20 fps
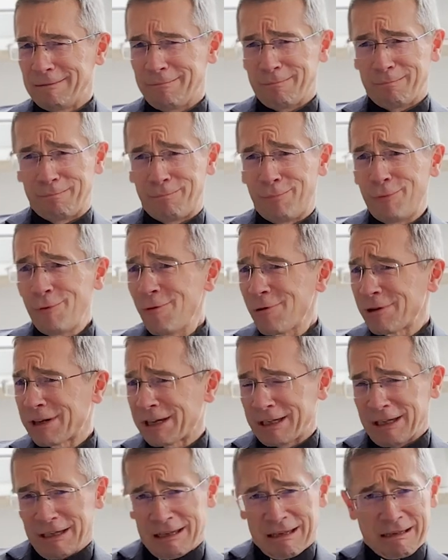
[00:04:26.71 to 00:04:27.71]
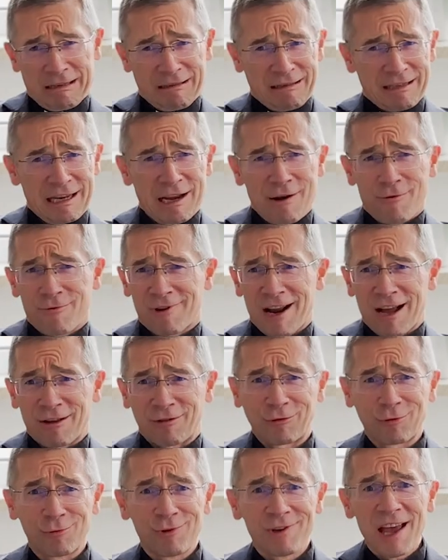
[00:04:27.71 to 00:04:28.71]
Bóg nie
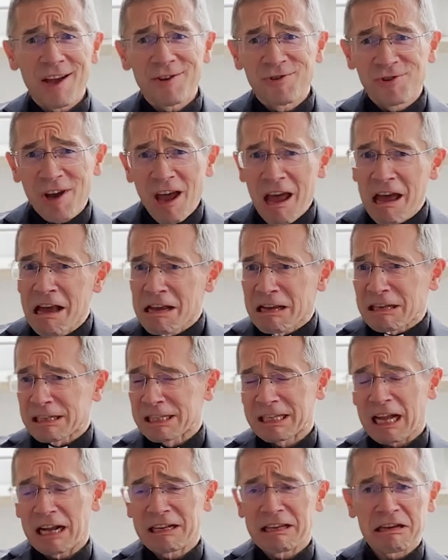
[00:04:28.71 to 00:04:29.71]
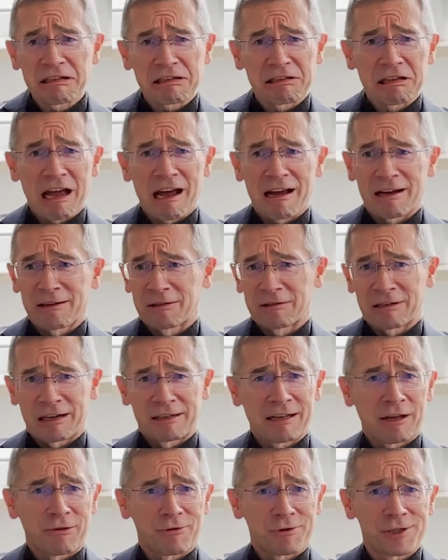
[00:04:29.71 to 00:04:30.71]
uratuje cię, staniesz na
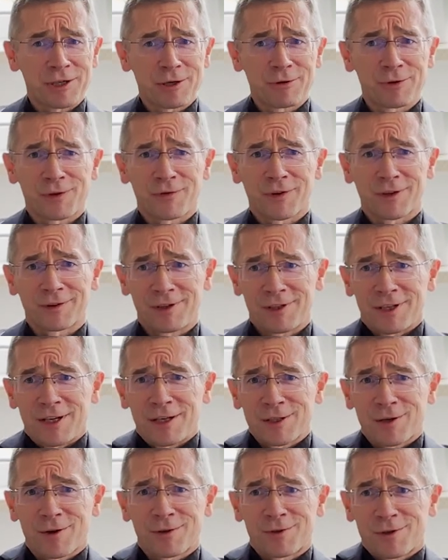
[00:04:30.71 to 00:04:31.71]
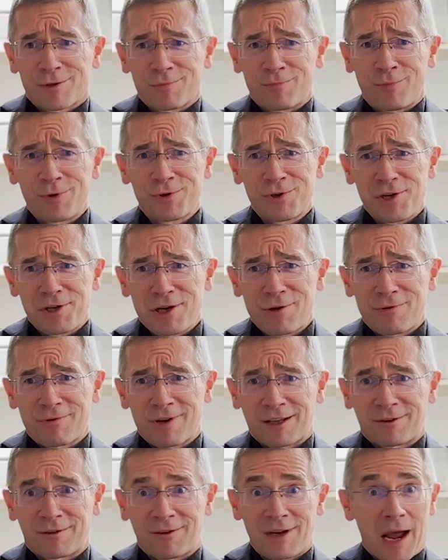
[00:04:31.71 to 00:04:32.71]
narożniku świątyni i skoczysz, Bóg cię nie
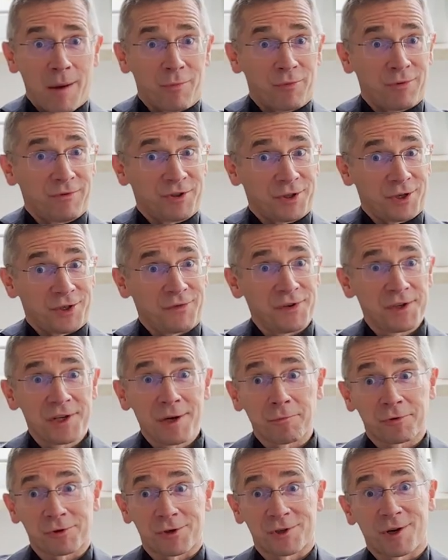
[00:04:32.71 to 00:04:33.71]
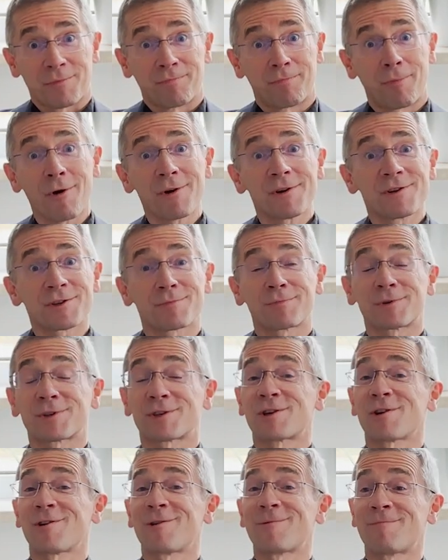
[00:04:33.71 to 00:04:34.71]
uratuje. A rzeczywiście, może się boisz, może
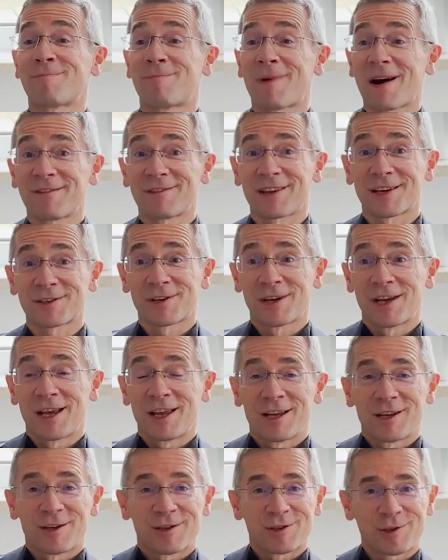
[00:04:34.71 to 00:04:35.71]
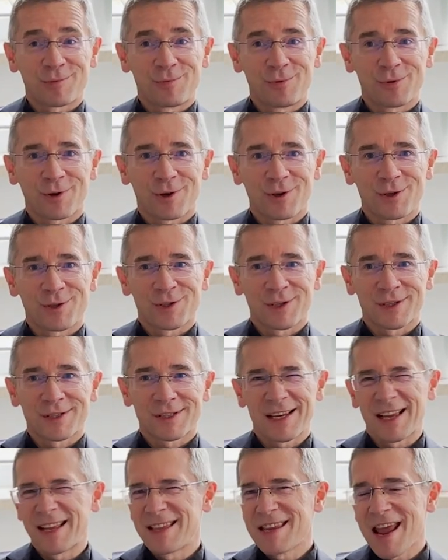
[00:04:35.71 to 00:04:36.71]
się obawiasz, że Bóg
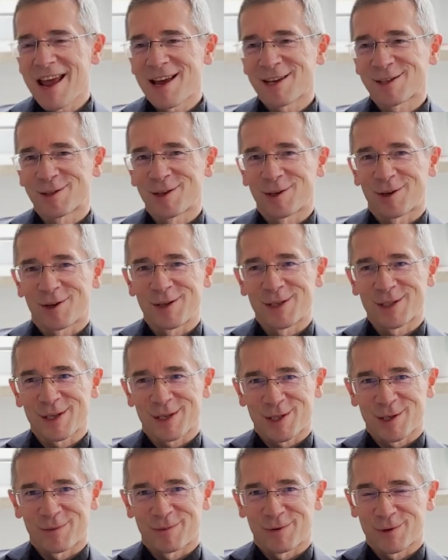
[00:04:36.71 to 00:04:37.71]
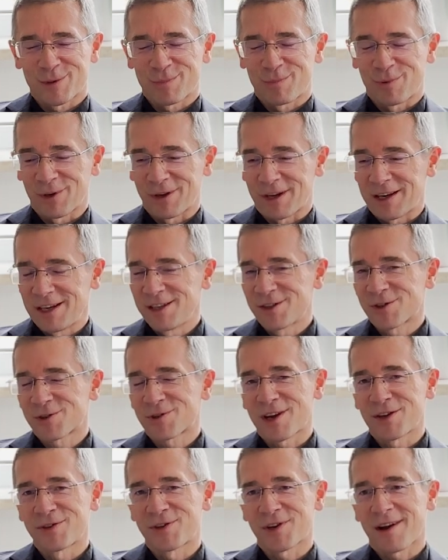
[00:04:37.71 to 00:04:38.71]
Ojciec nie jest do końca z tobą spójny. I
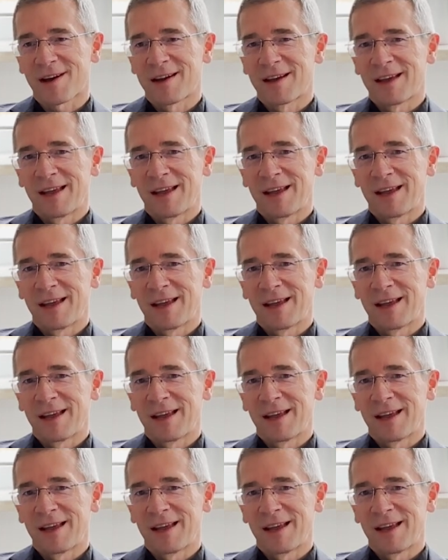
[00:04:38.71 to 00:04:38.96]
trzecia,